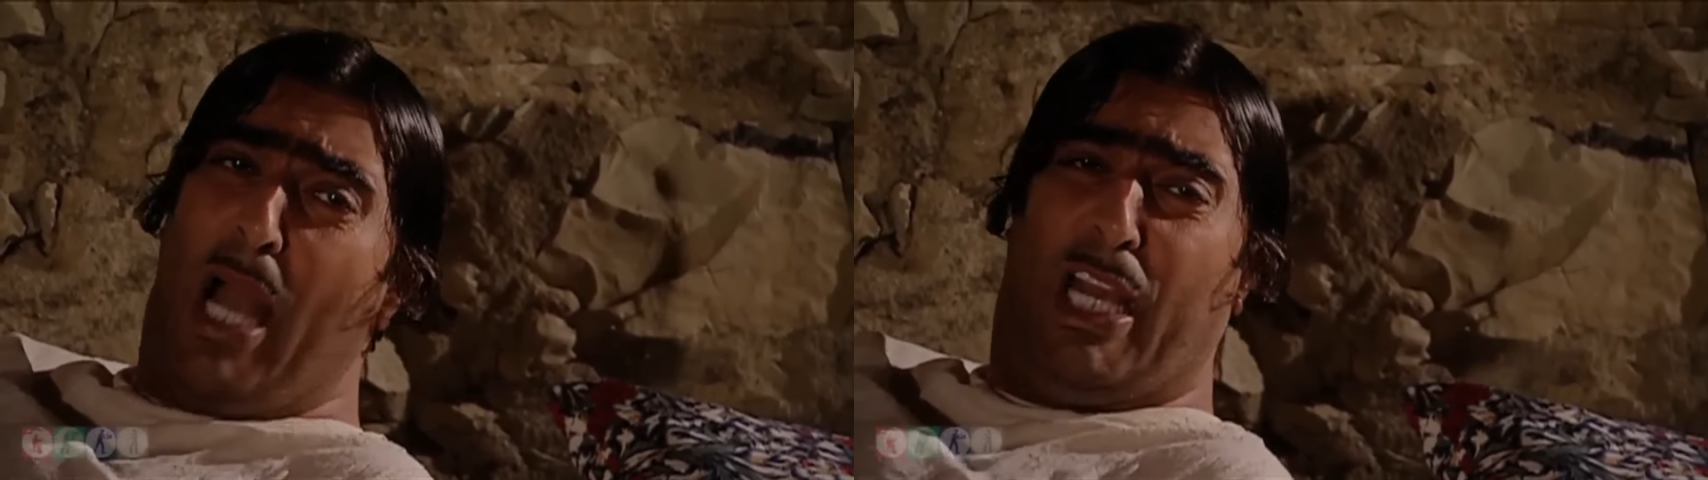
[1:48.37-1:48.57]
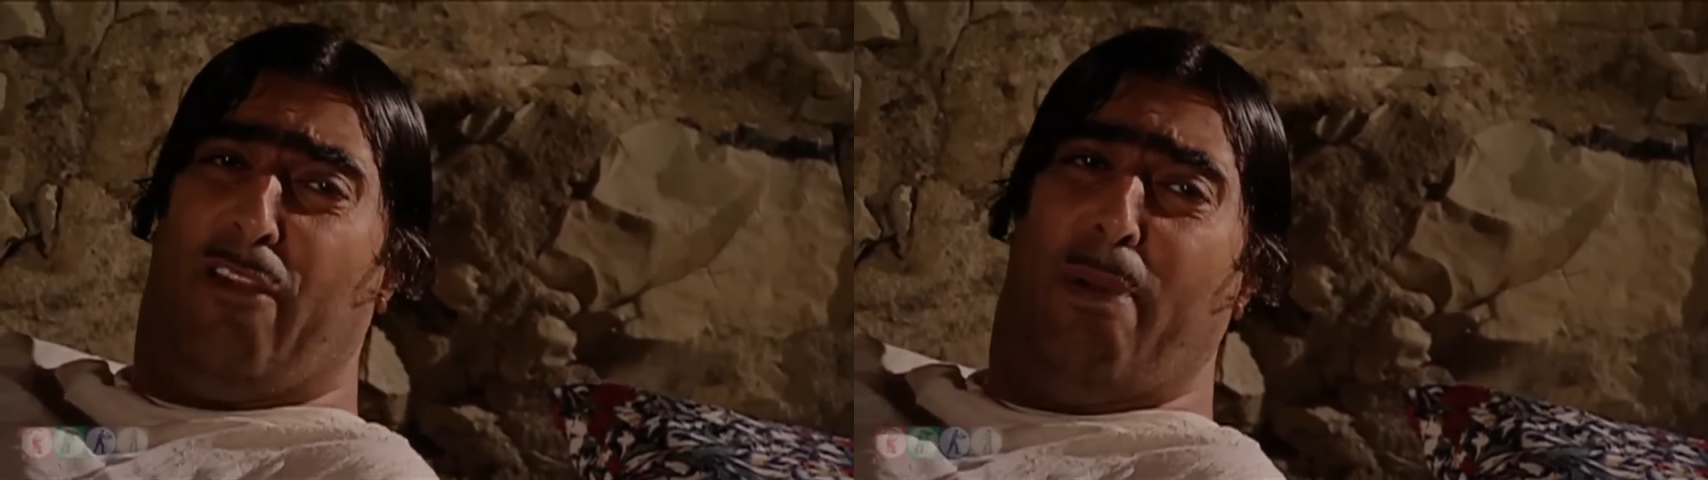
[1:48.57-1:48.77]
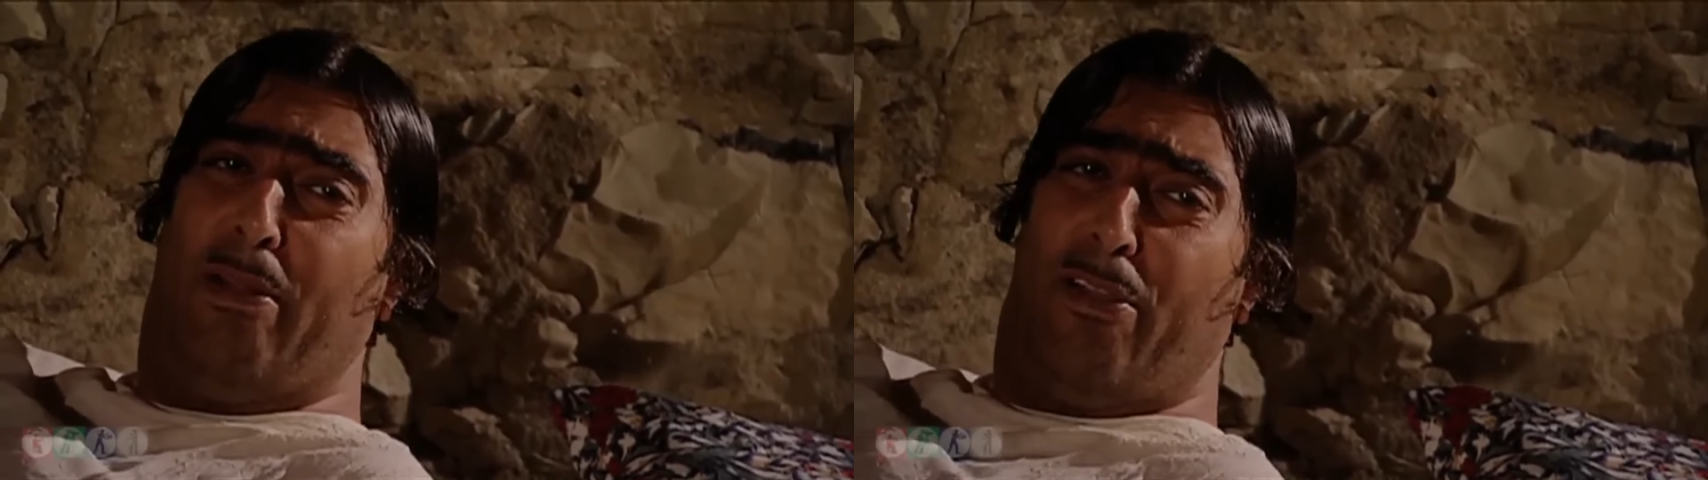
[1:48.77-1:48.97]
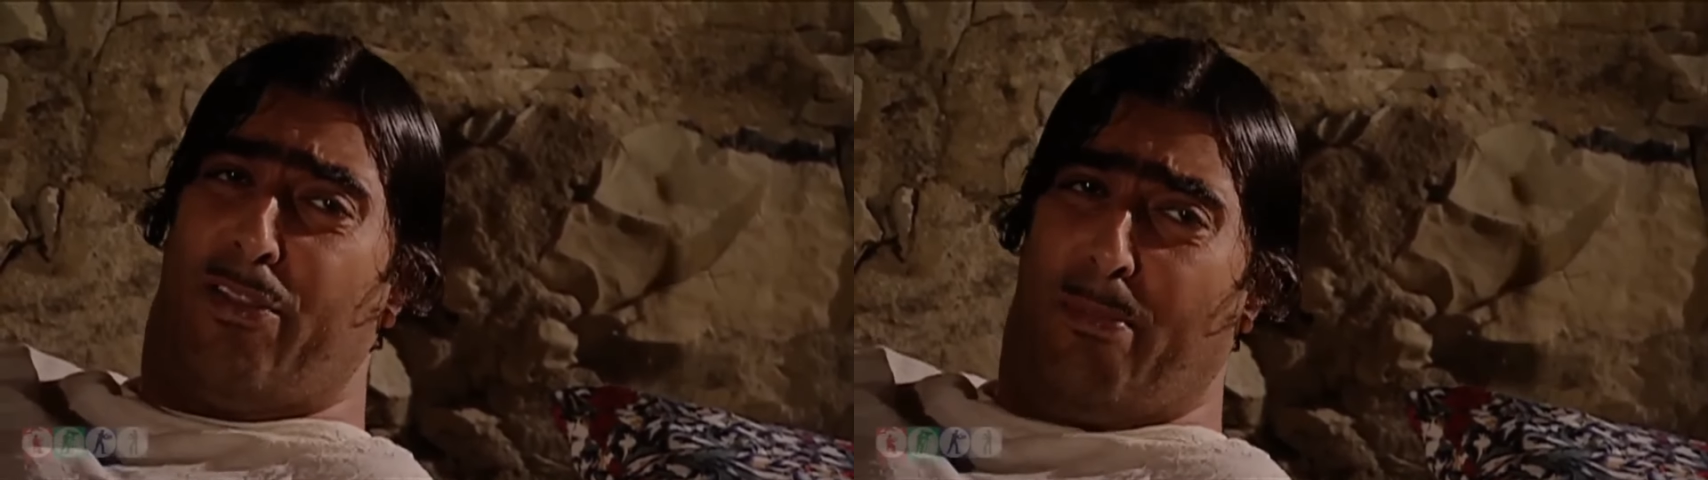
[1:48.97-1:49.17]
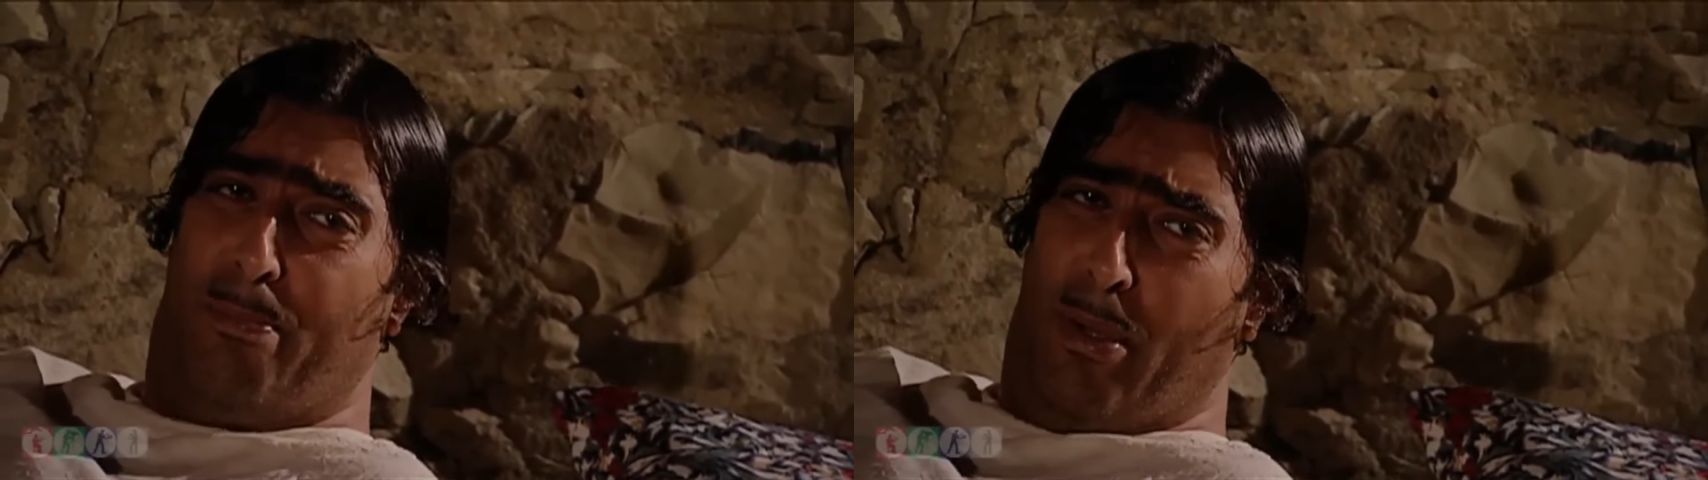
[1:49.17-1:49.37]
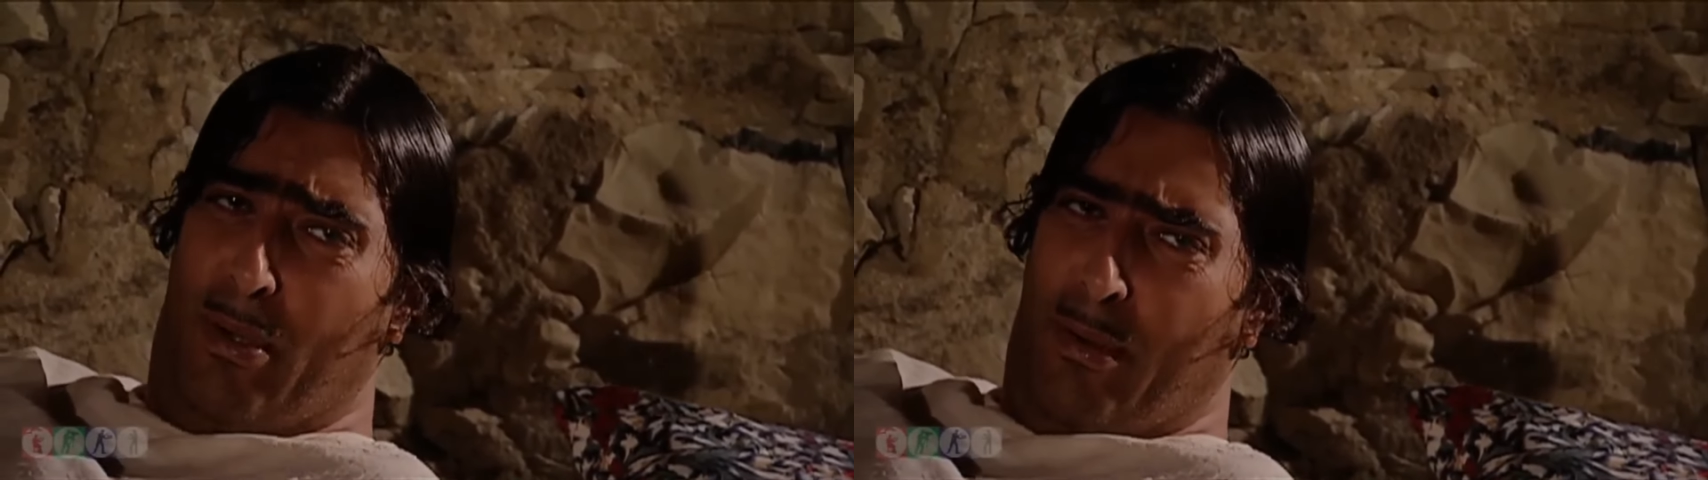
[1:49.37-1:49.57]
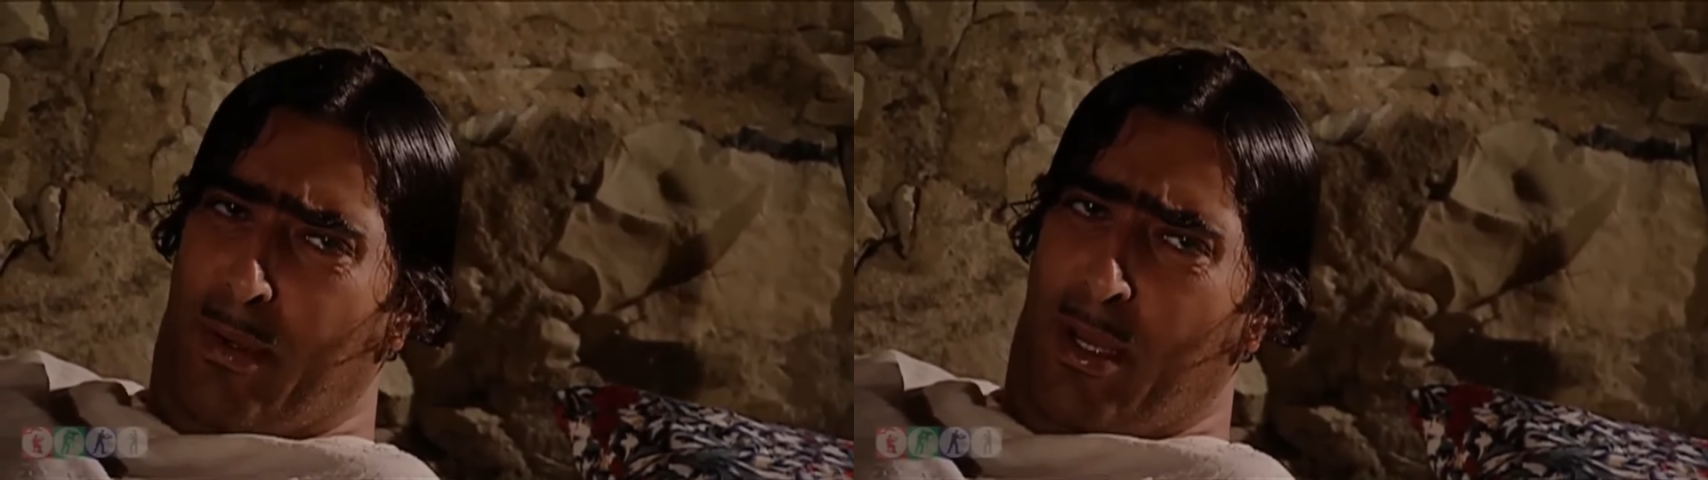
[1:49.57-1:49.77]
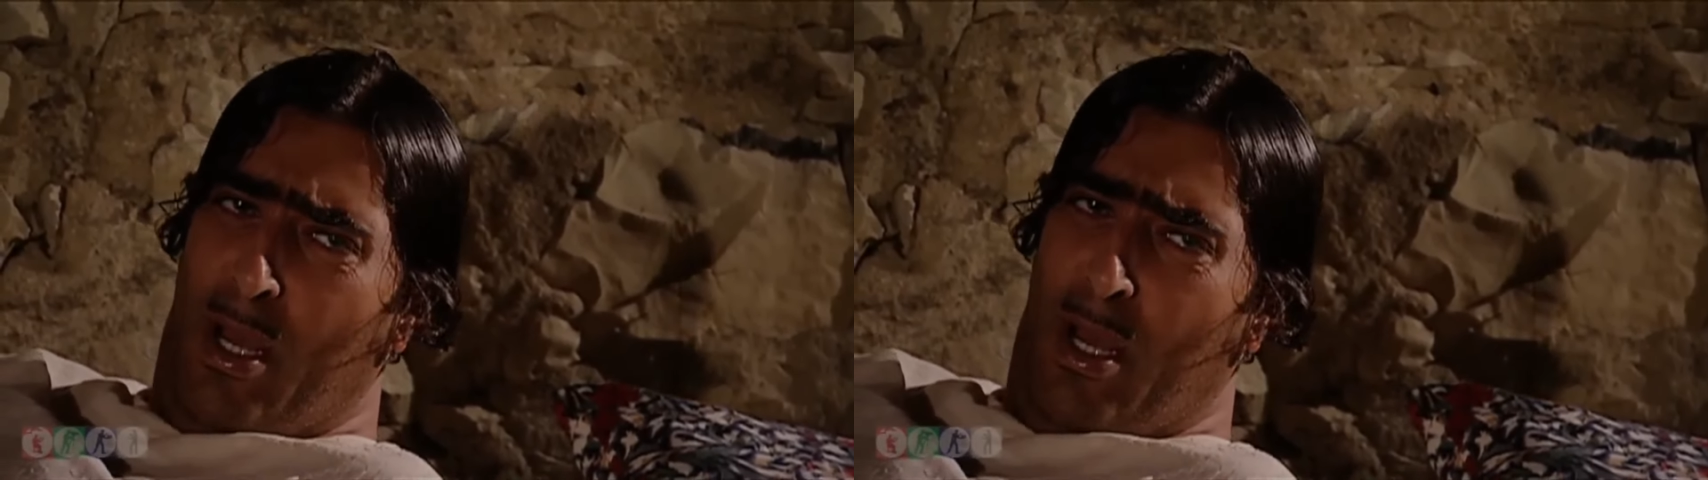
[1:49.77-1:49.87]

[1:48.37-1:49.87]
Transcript: كيف بدي صبه